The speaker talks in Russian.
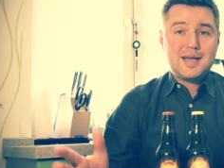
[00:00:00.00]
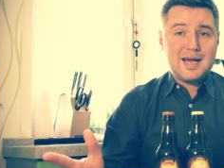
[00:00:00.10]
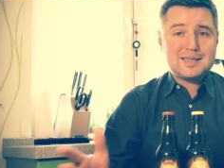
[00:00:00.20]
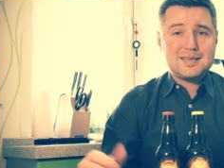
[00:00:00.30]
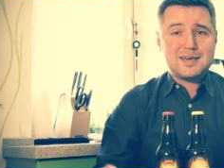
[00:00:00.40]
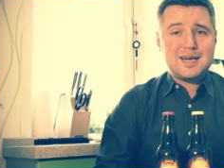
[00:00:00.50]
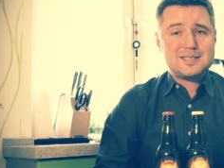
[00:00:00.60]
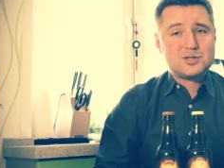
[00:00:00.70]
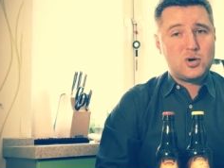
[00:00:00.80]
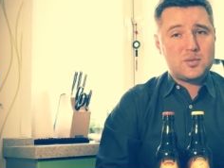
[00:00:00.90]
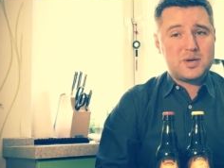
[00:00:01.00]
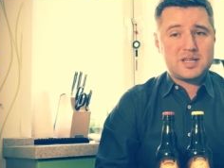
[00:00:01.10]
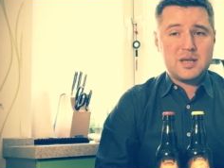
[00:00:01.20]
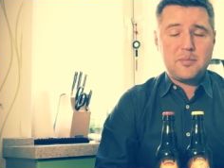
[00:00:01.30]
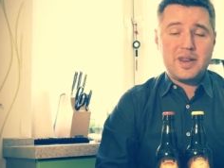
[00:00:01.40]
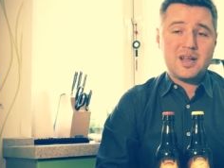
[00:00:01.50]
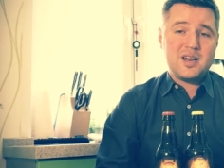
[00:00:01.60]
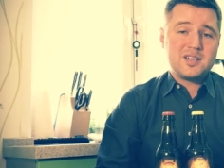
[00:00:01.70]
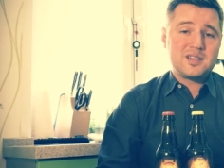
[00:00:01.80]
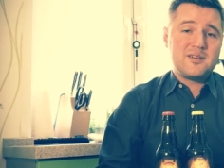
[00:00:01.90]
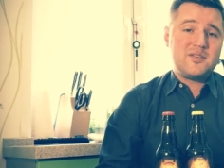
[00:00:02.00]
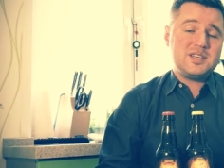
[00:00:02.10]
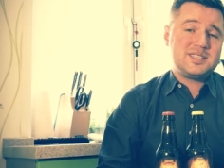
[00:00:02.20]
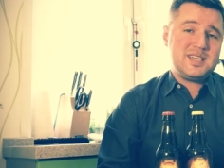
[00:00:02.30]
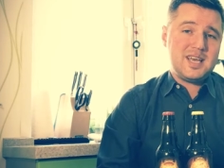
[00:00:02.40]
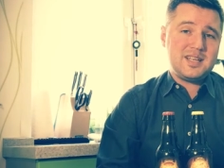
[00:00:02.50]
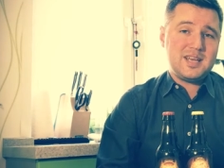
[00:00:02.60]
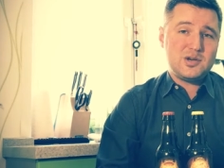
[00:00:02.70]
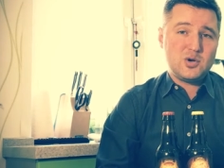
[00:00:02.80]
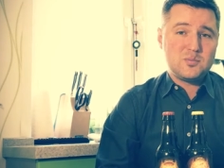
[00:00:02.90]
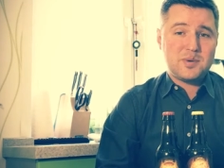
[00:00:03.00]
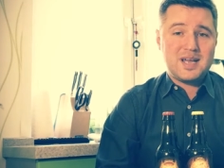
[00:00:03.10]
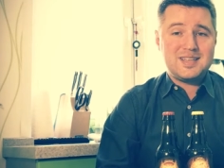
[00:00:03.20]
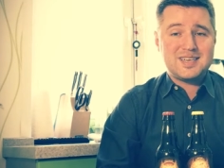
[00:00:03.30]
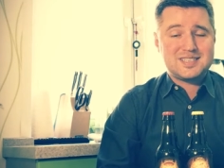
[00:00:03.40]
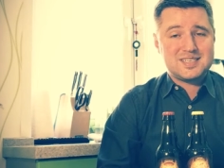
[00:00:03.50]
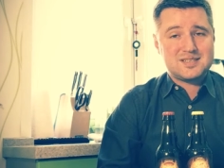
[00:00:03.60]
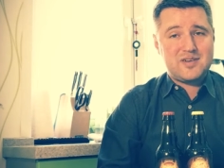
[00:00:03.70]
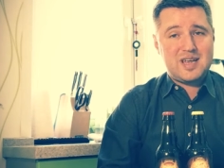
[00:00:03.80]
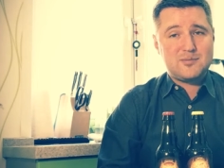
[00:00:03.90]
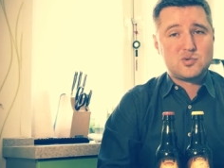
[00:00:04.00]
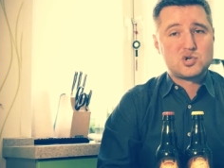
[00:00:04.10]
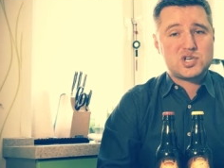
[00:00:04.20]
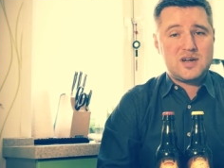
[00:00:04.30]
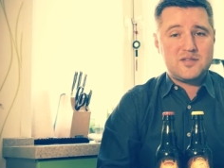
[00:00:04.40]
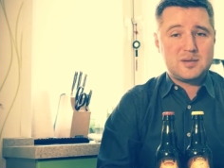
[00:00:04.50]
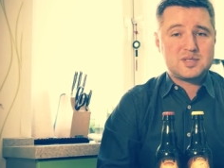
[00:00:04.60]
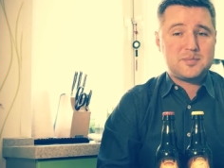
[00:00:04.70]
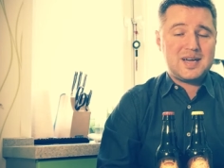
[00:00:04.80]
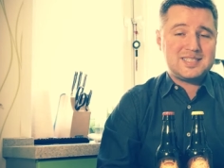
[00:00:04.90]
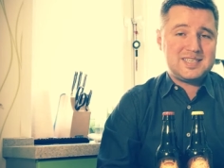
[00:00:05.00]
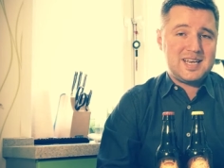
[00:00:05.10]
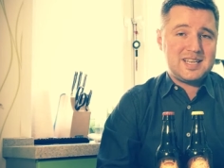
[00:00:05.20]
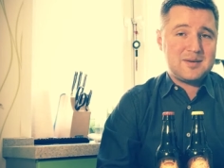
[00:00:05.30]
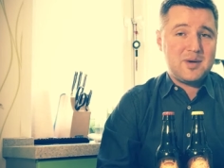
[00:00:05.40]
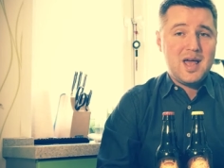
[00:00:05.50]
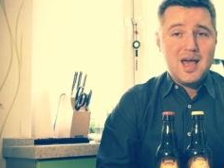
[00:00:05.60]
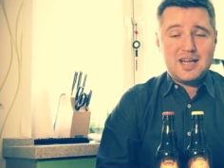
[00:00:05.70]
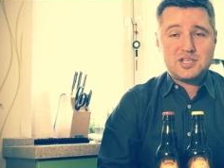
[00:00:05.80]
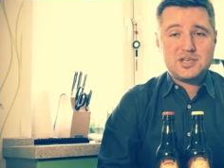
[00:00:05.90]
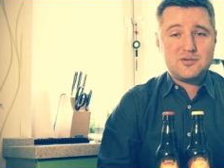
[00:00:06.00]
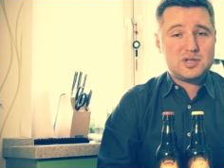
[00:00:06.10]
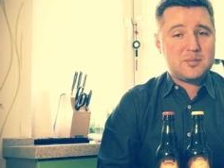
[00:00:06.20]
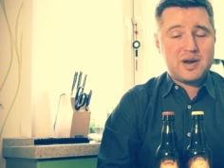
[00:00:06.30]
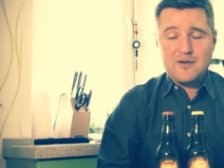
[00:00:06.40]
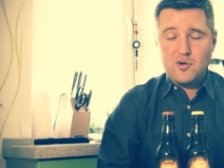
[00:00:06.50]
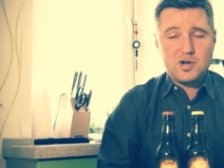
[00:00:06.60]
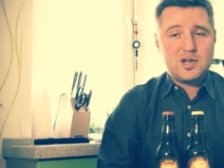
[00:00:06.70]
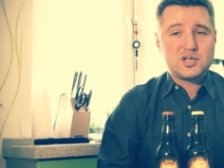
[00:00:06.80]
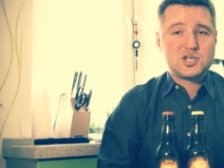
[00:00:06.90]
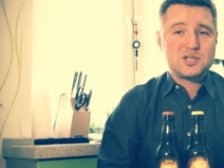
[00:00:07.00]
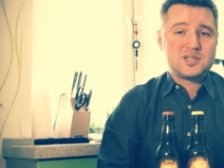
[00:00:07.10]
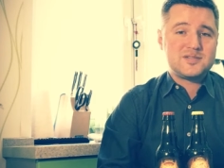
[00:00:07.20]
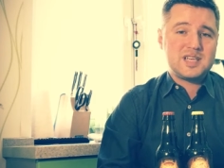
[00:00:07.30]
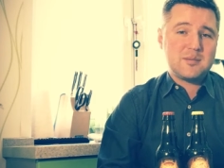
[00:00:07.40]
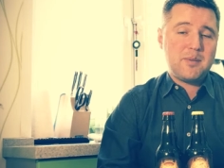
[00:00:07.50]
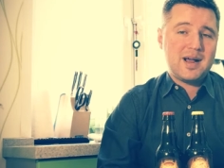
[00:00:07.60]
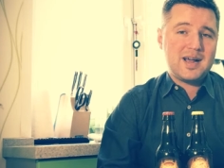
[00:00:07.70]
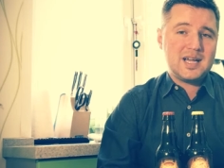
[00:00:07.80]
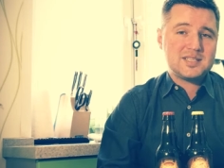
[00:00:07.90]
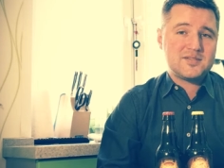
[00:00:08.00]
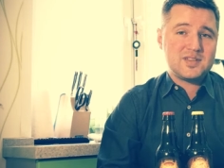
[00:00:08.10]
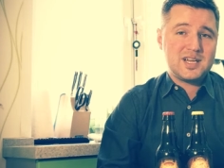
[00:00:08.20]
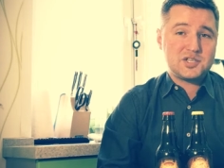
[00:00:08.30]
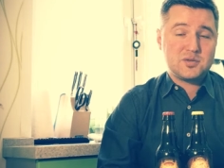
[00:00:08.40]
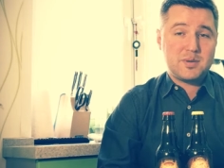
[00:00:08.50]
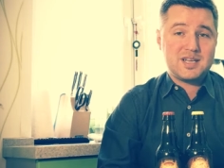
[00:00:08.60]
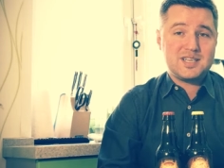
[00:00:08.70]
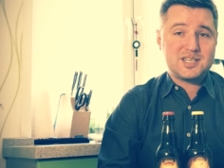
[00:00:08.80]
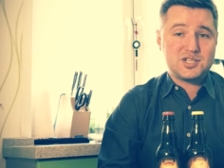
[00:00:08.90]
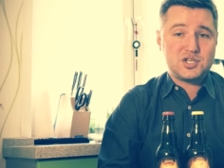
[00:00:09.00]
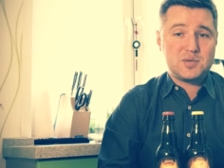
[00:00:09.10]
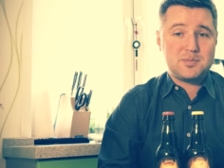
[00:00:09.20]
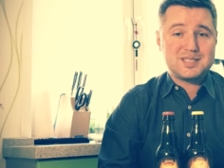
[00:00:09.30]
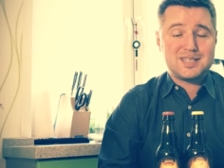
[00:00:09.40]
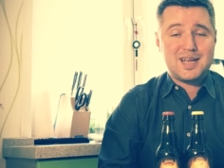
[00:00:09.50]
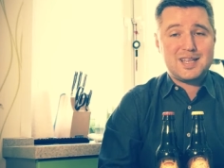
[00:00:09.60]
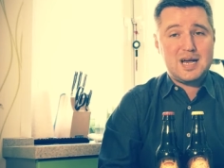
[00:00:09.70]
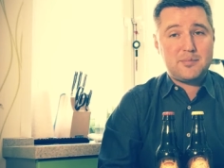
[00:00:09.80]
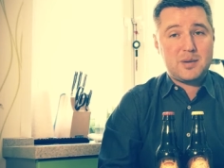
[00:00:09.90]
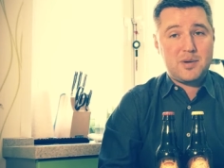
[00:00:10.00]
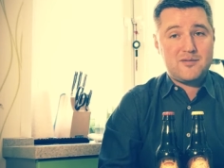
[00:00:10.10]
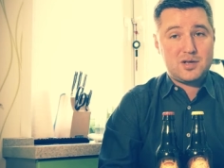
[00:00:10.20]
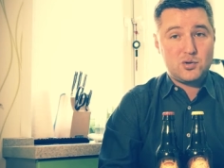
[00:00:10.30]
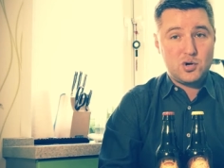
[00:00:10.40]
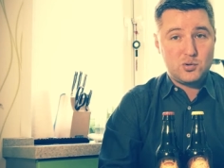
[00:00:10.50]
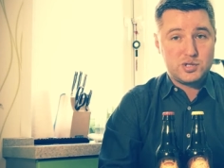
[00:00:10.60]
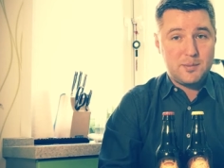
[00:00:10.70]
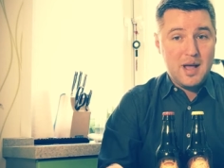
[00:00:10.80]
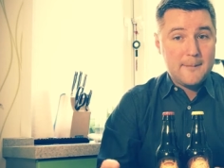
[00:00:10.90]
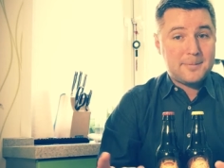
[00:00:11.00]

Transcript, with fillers: Как-то раз Норберта переклинило видение, и он проникся своим душевным спасением, отчего добровольно лишился всех богатств и начал бродяжничать по стране, проповедуя людям